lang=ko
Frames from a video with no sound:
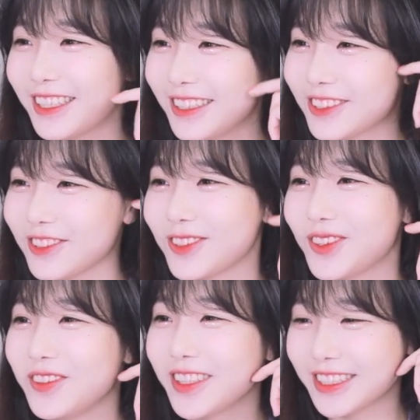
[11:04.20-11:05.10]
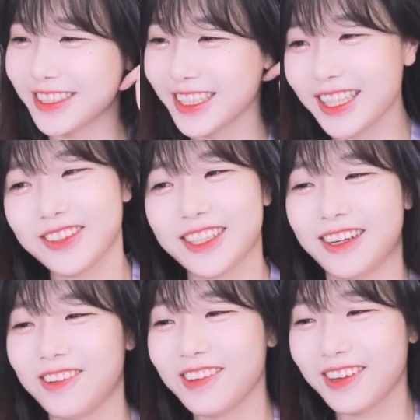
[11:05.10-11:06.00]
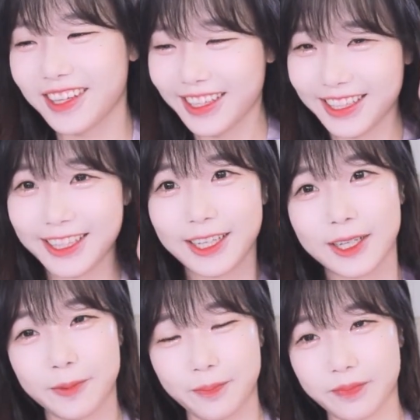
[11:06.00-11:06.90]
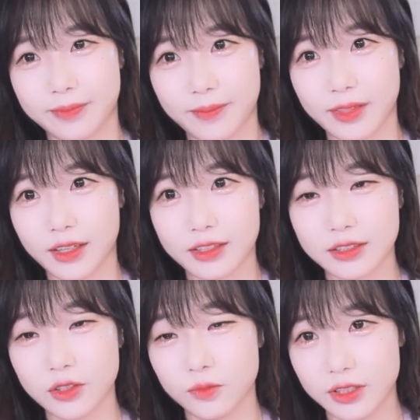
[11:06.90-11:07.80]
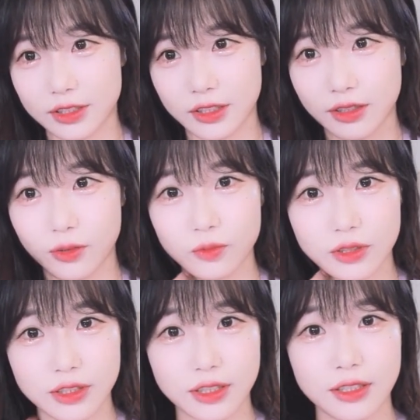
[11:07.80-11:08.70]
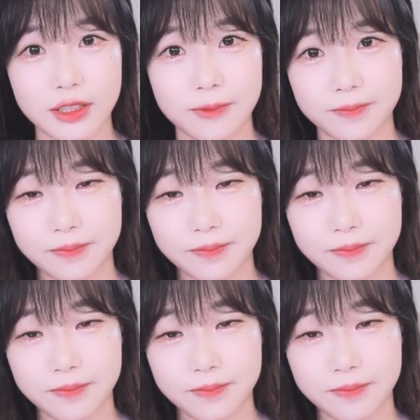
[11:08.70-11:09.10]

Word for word: 해가지고 골반 큰 사람이 되라고? 너무 귀찮다 너무 귀찮다